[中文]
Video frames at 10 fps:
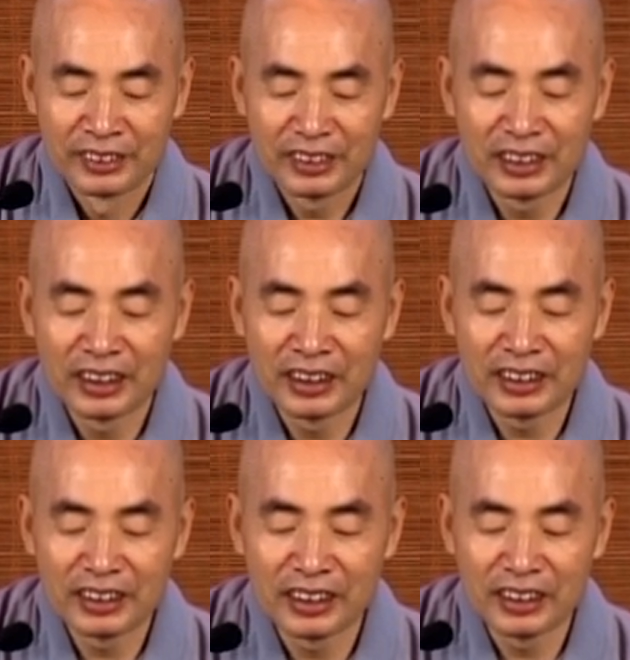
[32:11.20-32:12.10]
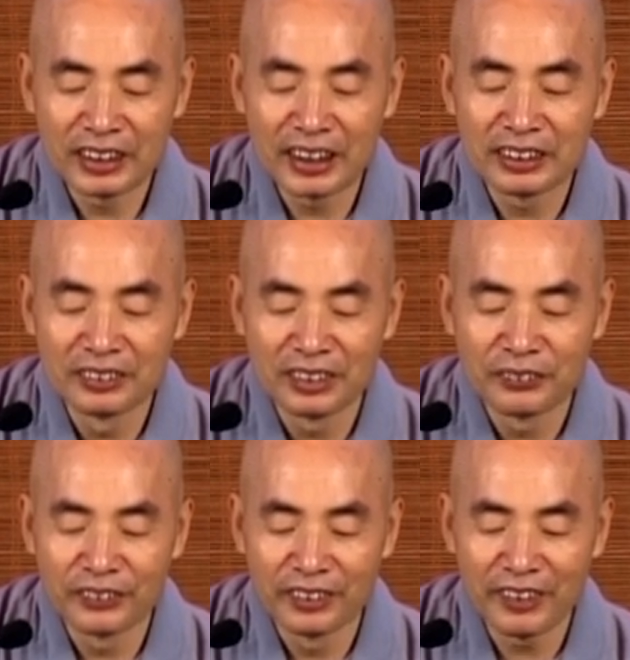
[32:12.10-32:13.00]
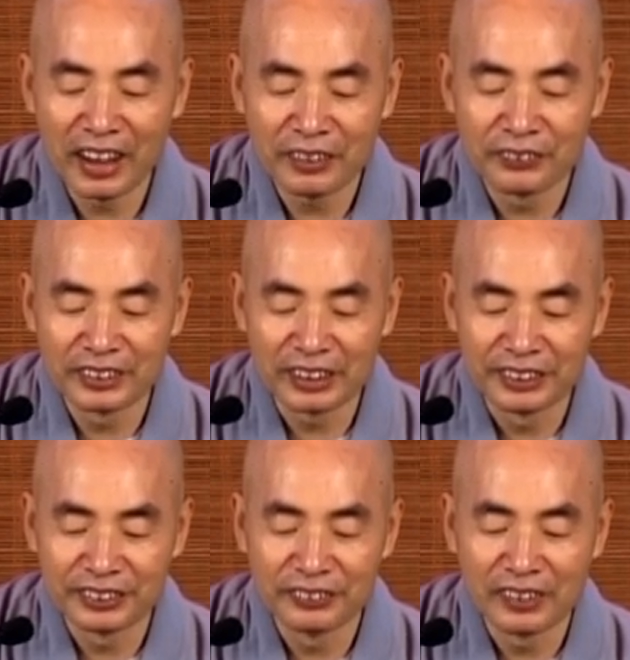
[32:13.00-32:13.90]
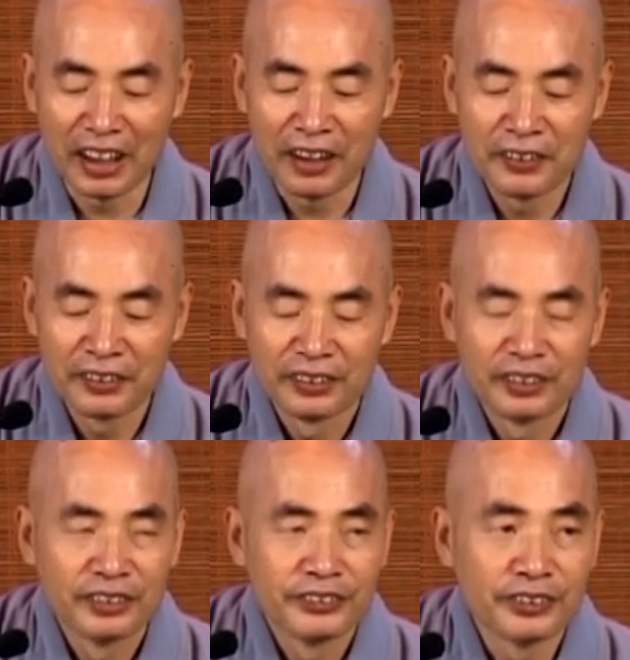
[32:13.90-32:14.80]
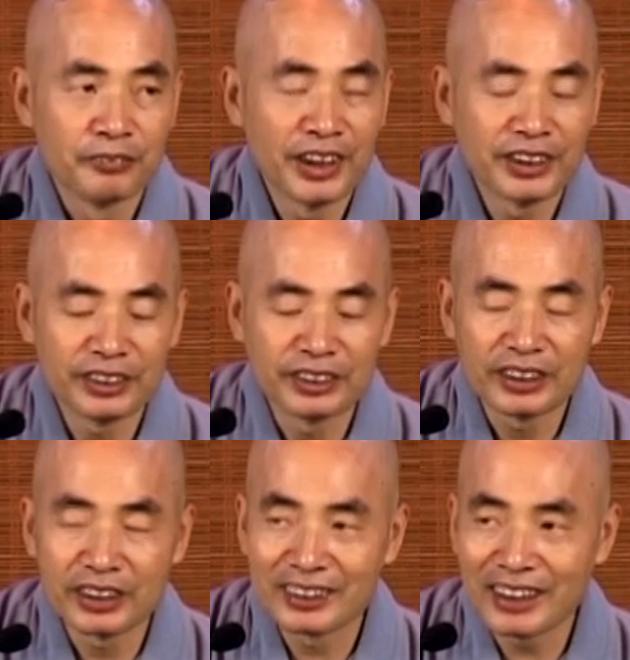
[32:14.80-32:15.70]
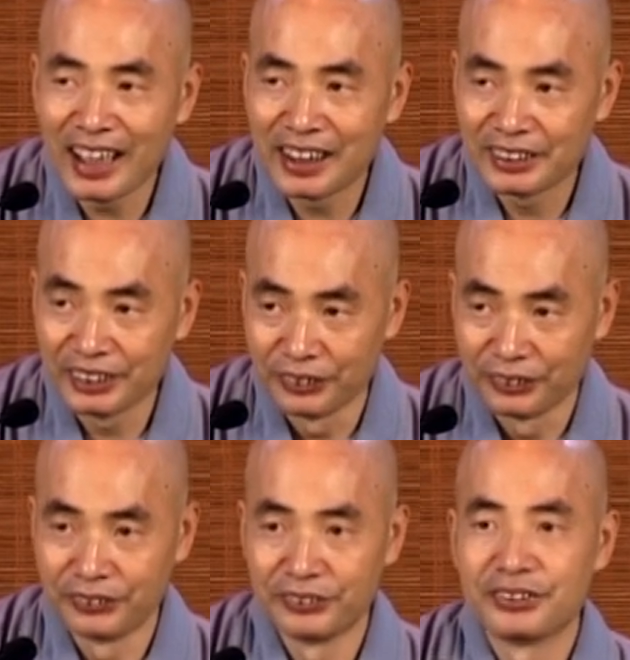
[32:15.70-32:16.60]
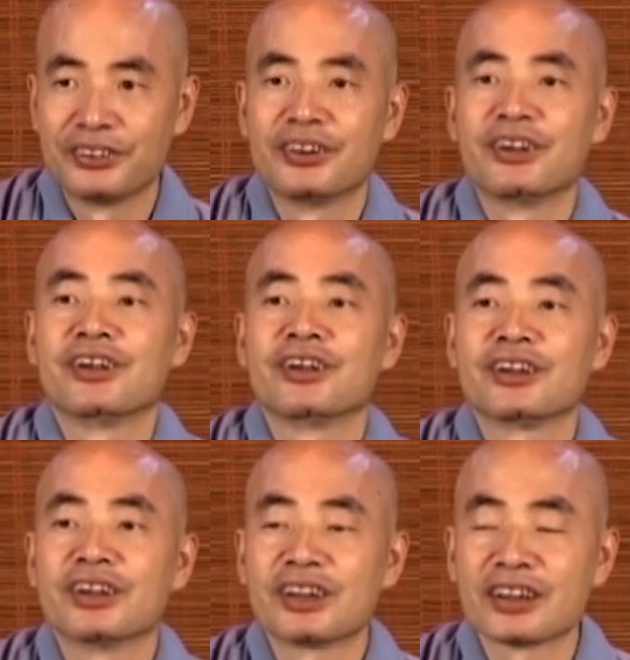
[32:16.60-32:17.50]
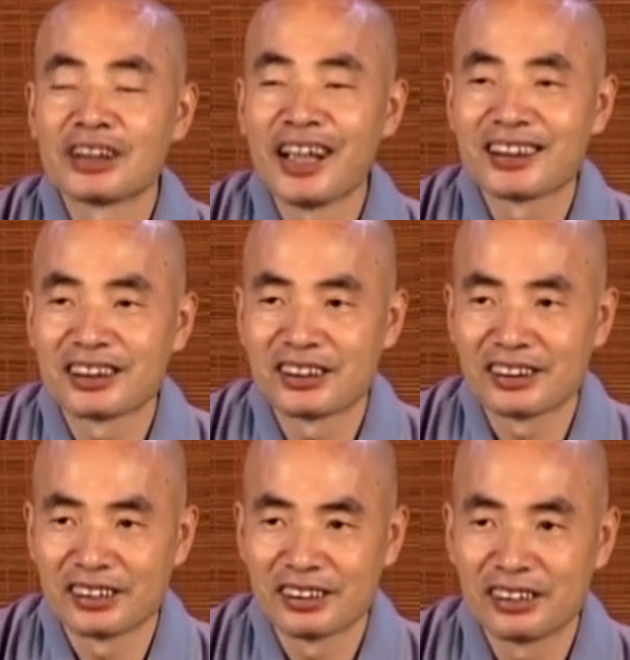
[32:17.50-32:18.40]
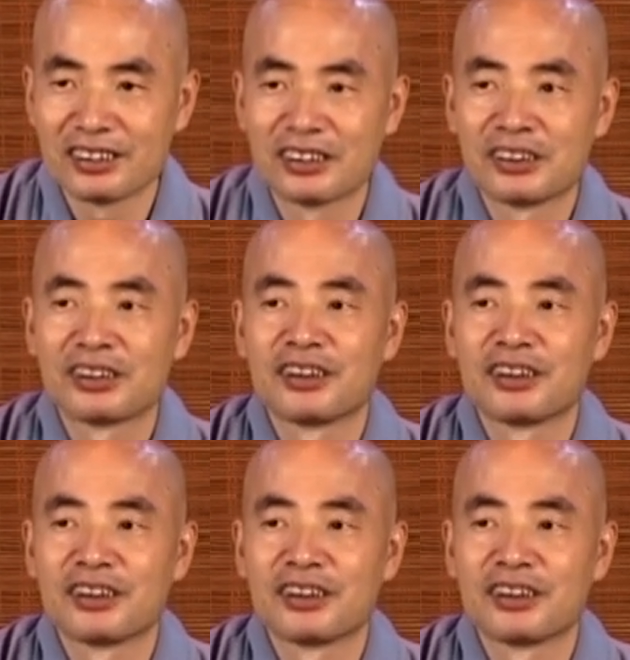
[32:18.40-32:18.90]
这个人一个人在修学佛法的过程中啊，我们要选择善友，选择善知识。